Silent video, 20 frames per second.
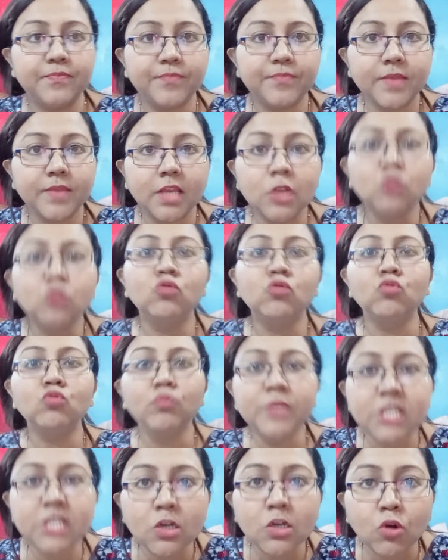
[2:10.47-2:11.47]
কিন্তু
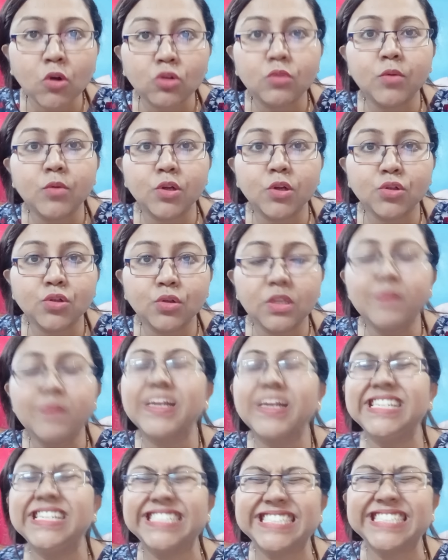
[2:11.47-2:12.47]
তুমি যে কত বড় সতী
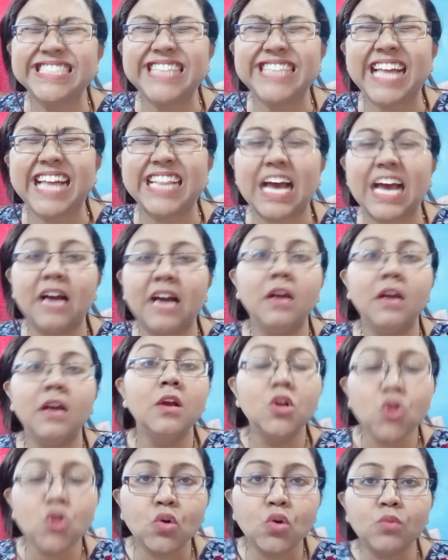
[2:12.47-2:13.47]
মানে দাদা
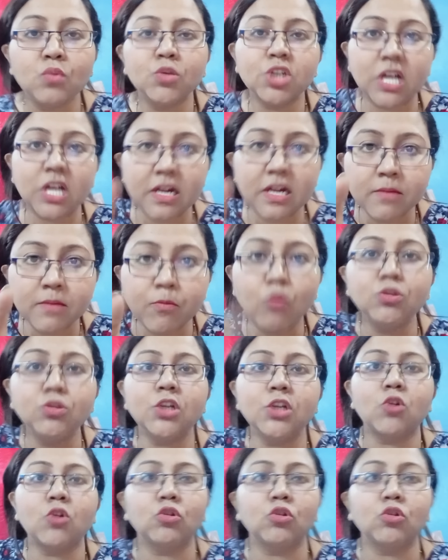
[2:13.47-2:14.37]
ন নমস্কারের বউ যে কত